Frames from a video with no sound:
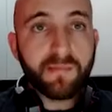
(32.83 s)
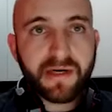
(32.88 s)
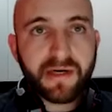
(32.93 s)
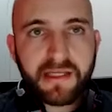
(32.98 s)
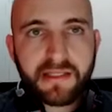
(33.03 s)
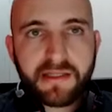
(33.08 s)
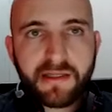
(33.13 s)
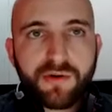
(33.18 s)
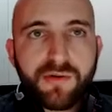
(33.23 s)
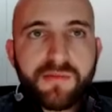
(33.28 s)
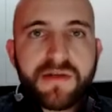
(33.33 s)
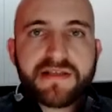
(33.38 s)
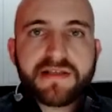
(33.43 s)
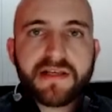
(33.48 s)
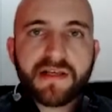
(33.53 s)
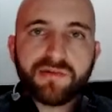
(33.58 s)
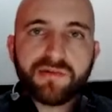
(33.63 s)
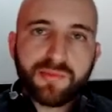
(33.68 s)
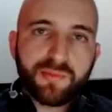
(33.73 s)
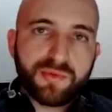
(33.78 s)
Para quem está
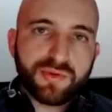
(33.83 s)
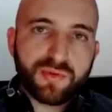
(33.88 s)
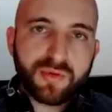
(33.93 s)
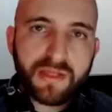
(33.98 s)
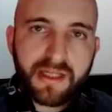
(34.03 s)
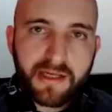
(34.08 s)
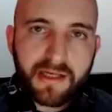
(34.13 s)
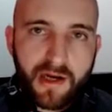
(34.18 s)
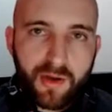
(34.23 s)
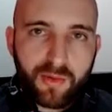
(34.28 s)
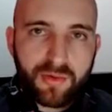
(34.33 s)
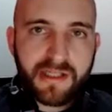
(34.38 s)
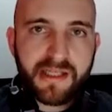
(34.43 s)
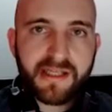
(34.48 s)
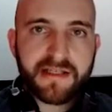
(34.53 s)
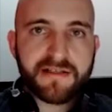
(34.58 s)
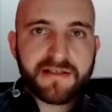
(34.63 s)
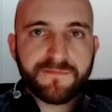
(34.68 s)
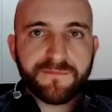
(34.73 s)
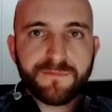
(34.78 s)
começando é muito legal
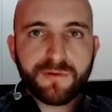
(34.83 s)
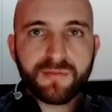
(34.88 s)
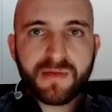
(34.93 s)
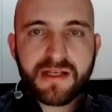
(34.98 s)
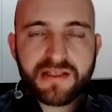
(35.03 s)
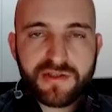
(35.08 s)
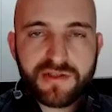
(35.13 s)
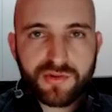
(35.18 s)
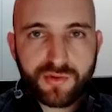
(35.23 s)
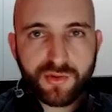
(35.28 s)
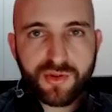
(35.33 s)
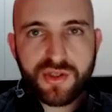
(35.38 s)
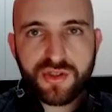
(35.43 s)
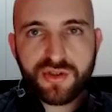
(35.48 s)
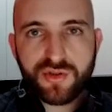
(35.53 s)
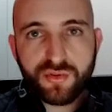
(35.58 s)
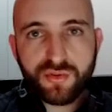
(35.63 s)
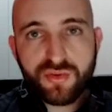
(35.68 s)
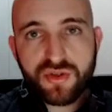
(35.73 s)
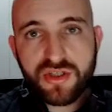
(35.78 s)
ler as
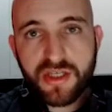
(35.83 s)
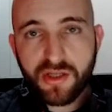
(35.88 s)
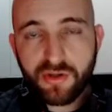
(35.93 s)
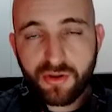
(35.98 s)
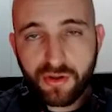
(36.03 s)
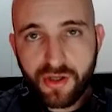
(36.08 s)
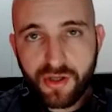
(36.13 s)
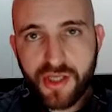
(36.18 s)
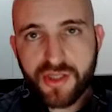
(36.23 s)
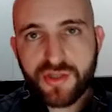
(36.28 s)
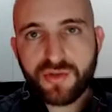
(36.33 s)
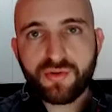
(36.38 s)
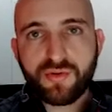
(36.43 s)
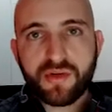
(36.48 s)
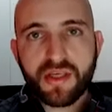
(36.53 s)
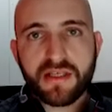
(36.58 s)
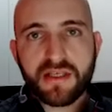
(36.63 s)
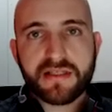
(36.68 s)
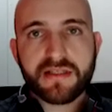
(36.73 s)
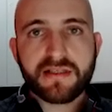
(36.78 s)
informações dos heróis,
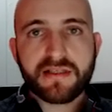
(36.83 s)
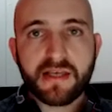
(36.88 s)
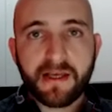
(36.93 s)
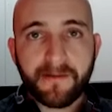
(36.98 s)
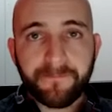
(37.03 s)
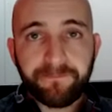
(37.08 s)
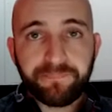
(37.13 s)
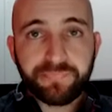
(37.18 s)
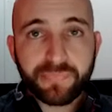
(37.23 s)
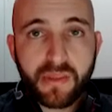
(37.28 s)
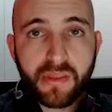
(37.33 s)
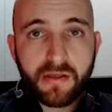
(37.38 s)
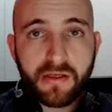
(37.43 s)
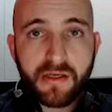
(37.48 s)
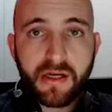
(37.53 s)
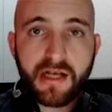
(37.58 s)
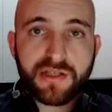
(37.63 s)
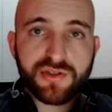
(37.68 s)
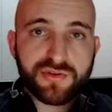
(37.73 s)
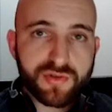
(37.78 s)
conhecer
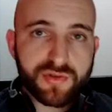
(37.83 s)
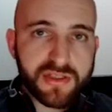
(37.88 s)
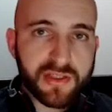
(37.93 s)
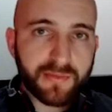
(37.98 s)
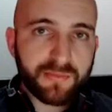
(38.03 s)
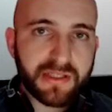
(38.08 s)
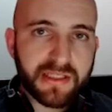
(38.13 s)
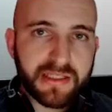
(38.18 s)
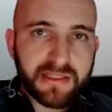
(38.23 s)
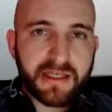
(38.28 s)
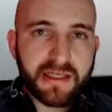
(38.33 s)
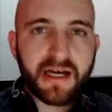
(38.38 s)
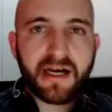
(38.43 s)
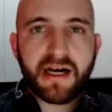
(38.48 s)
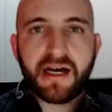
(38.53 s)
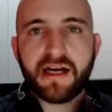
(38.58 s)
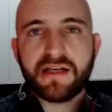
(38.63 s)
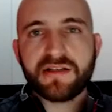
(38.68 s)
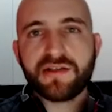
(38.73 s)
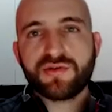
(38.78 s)
as suas
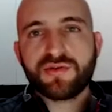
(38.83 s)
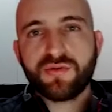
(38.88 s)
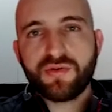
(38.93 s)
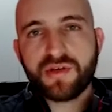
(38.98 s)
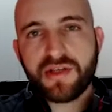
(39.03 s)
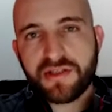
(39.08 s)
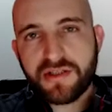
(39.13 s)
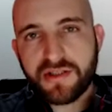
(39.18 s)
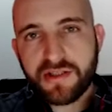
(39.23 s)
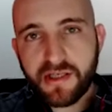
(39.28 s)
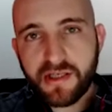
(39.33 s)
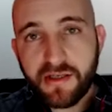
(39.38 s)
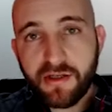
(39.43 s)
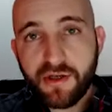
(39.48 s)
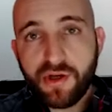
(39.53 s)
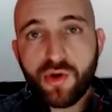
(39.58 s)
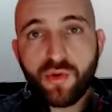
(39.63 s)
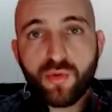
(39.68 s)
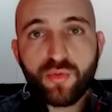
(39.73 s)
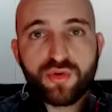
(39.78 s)
habilidades, conhecer
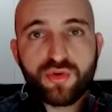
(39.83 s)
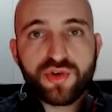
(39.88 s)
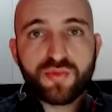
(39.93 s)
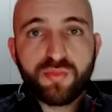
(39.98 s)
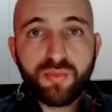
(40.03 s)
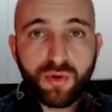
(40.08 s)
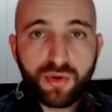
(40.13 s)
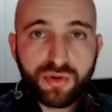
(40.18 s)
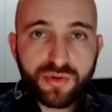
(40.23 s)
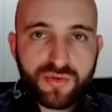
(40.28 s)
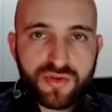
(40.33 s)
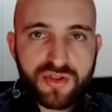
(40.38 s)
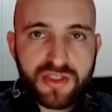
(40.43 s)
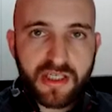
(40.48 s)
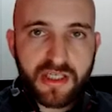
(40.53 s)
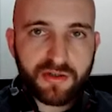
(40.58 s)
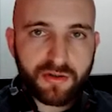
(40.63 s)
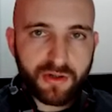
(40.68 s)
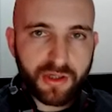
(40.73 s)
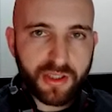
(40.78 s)
os
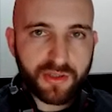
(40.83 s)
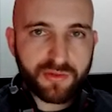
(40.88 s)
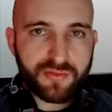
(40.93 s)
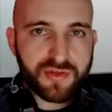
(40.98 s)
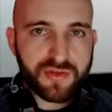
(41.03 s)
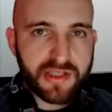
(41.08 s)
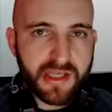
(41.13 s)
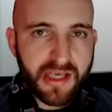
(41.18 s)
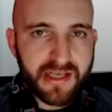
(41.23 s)
bônus heróicos.